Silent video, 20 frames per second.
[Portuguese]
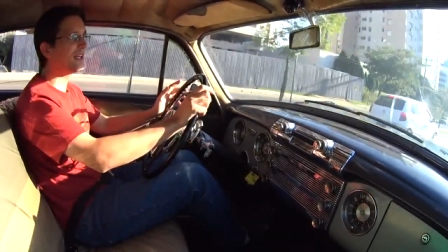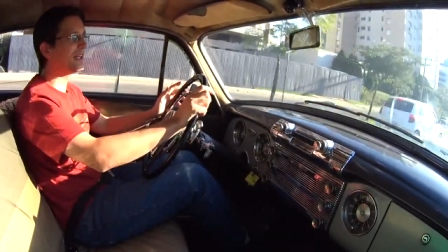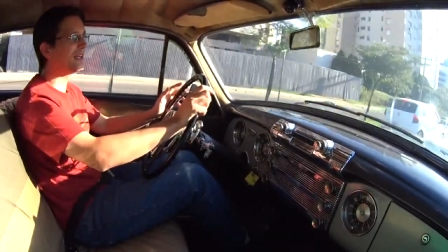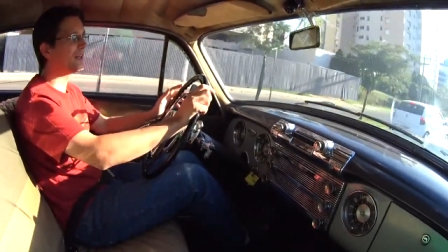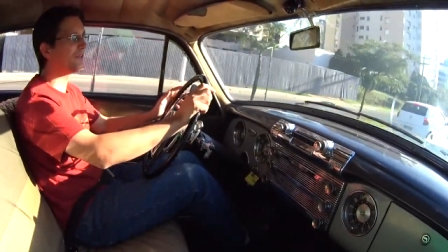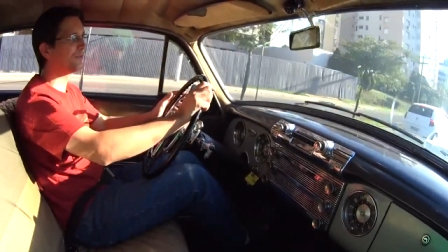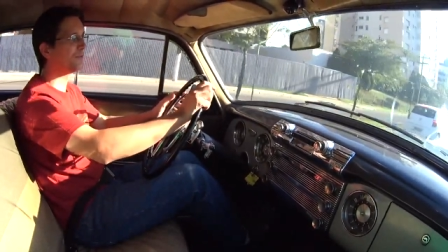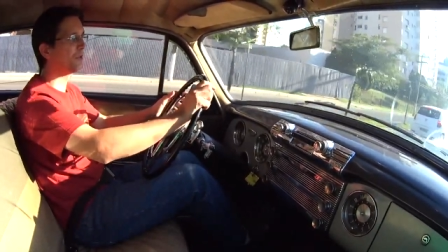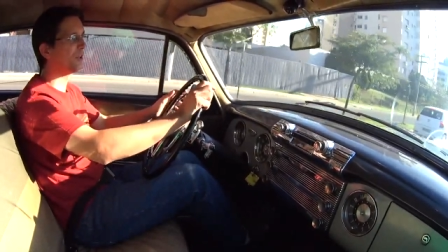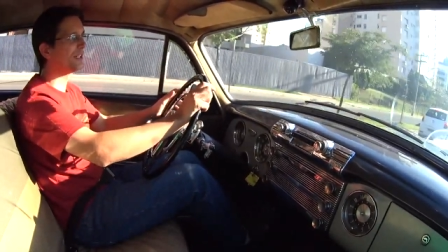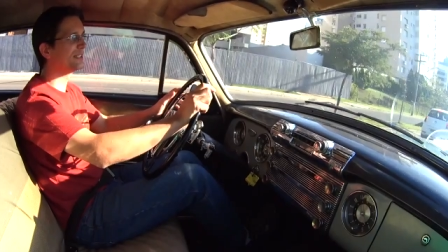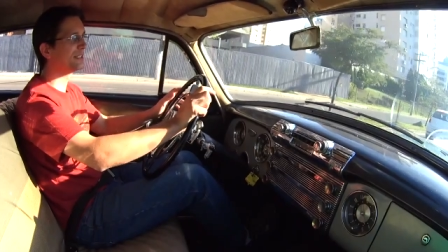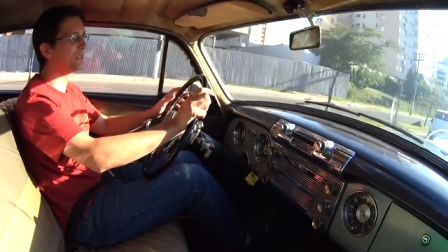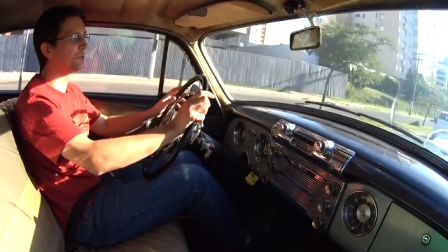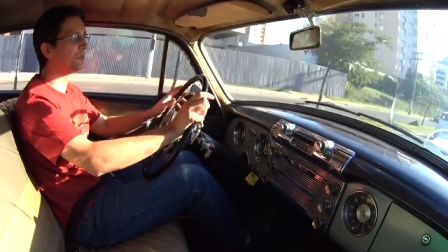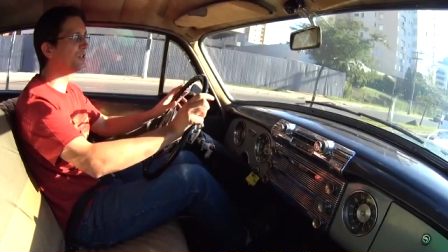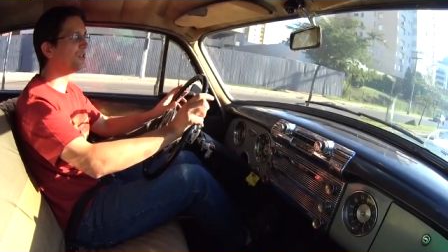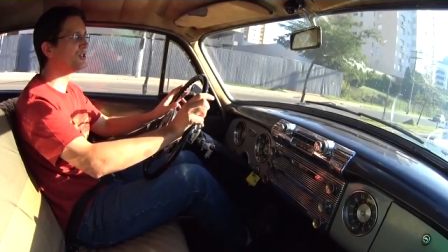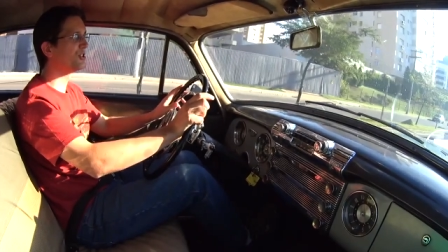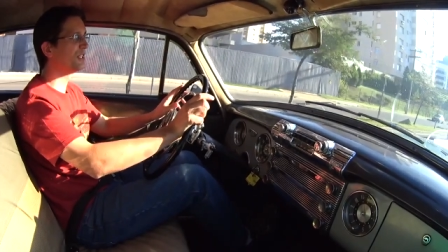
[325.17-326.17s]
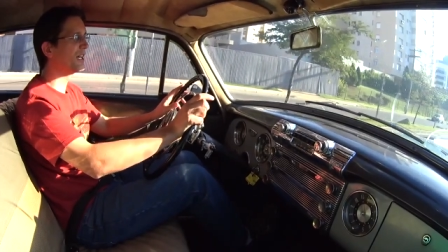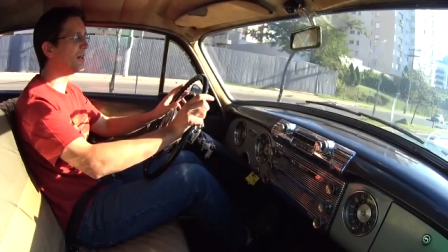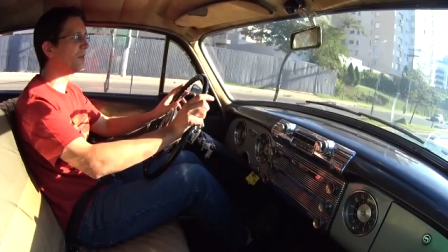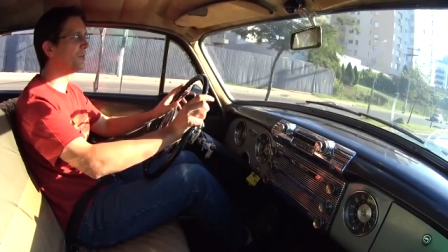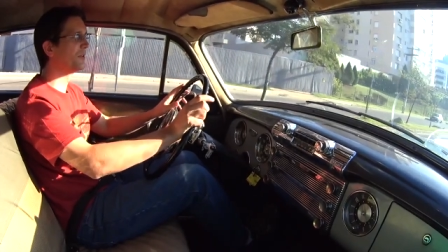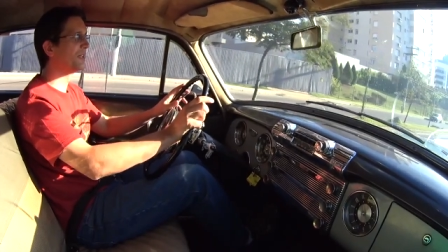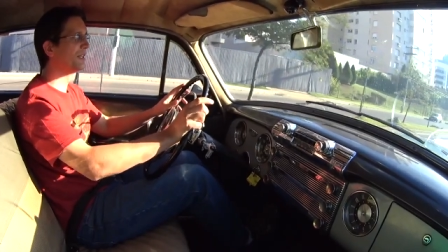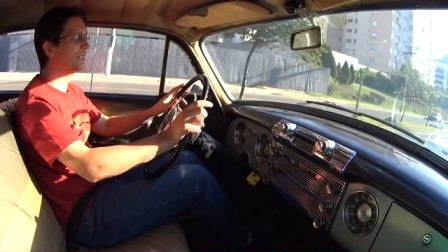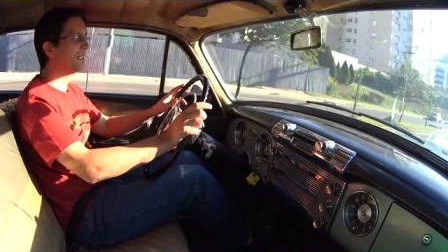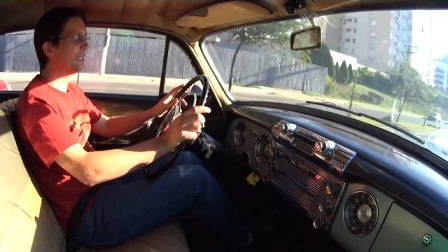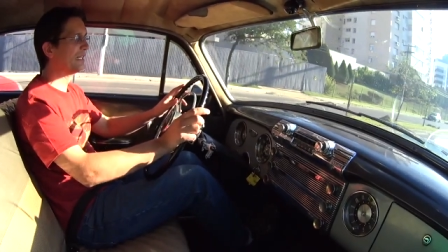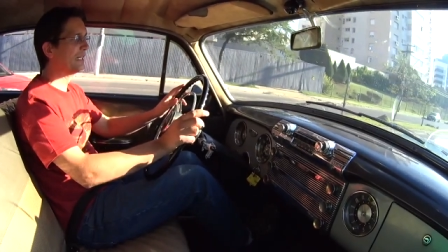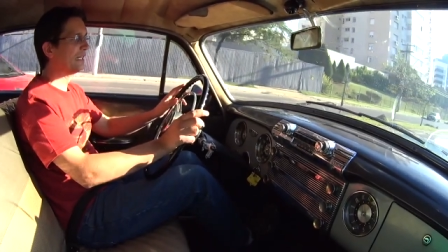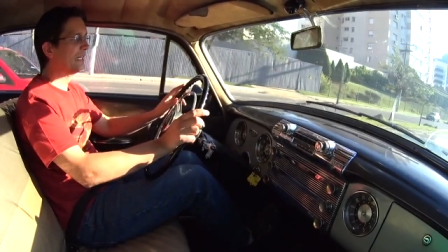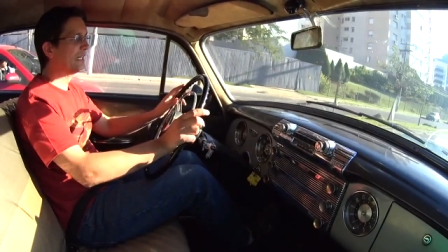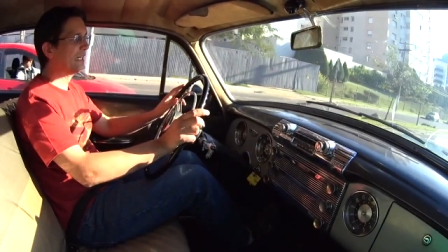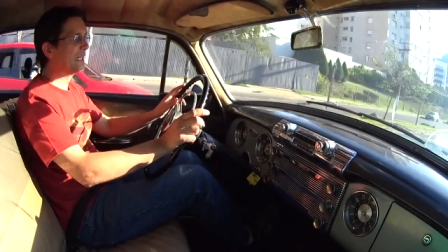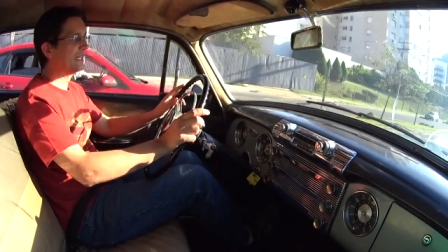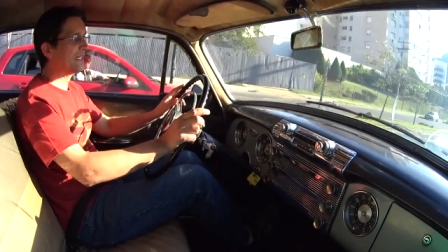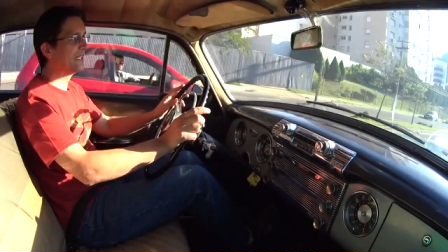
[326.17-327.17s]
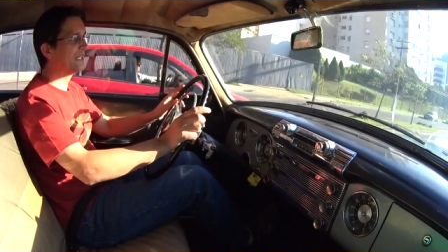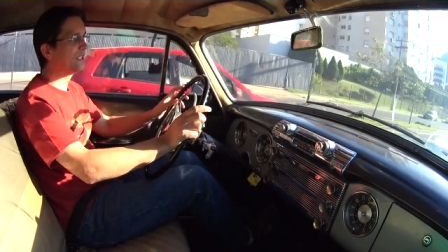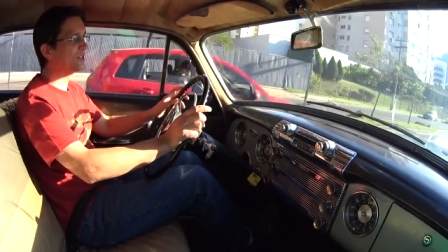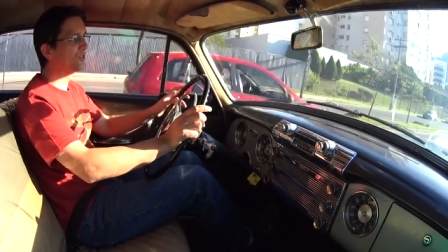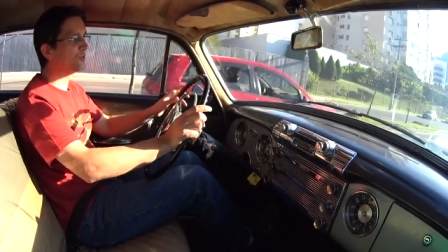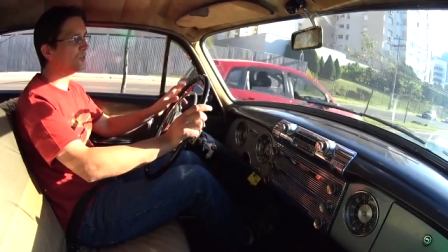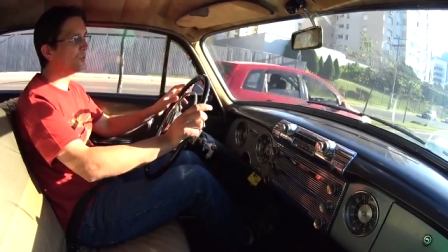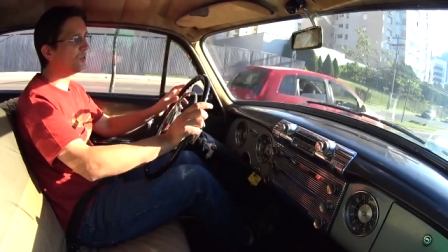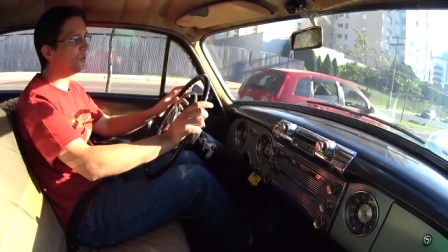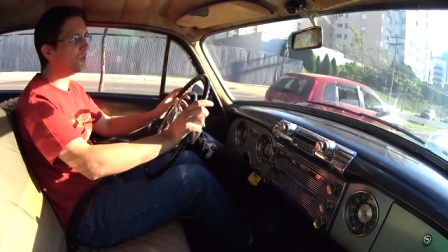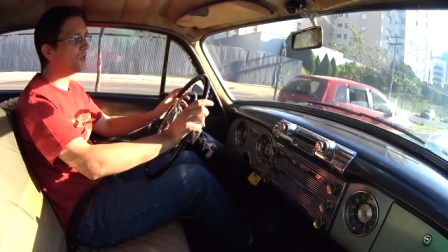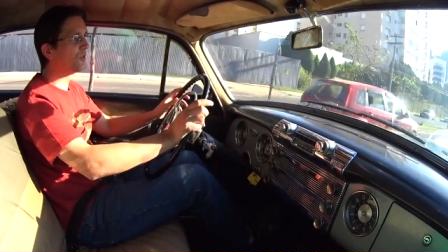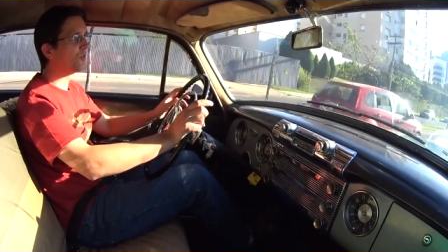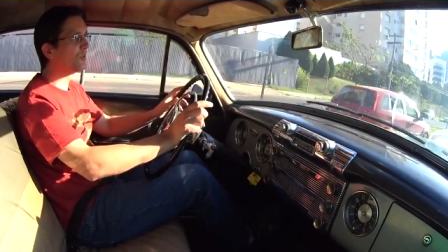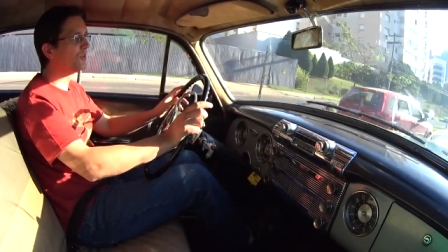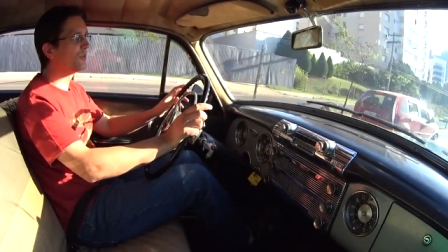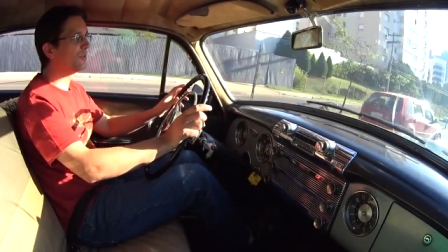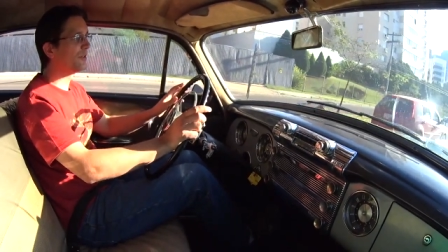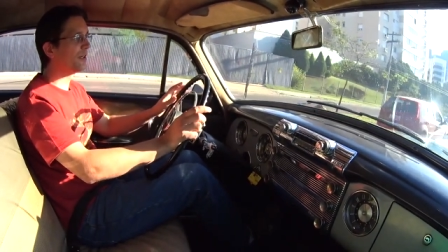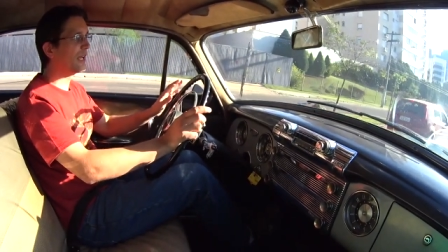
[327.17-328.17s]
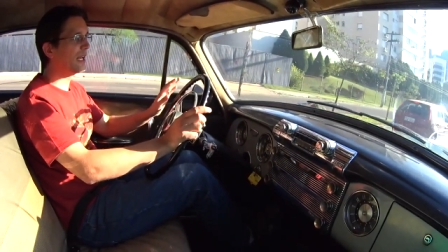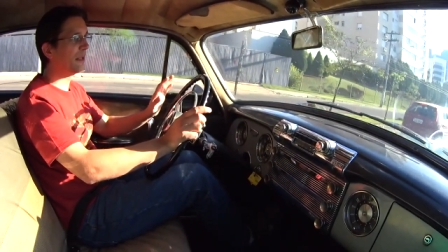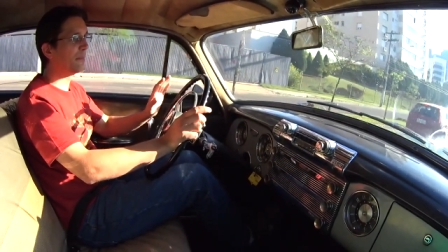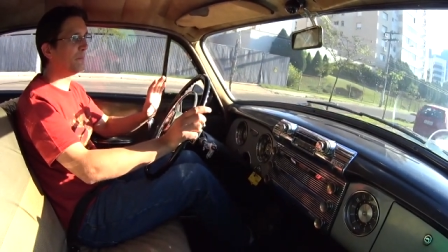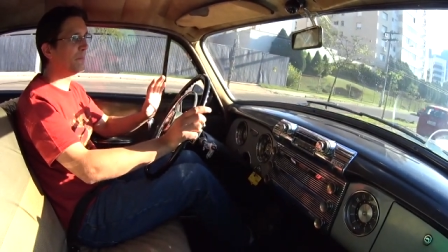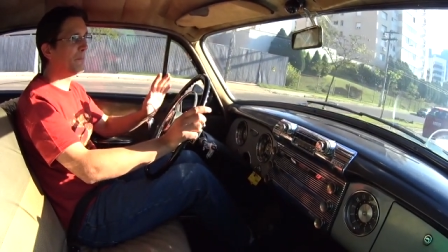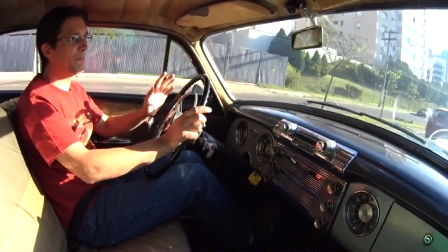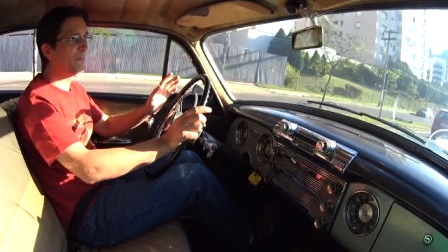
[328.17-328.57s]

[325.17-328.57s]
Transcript: a forração original. Isso era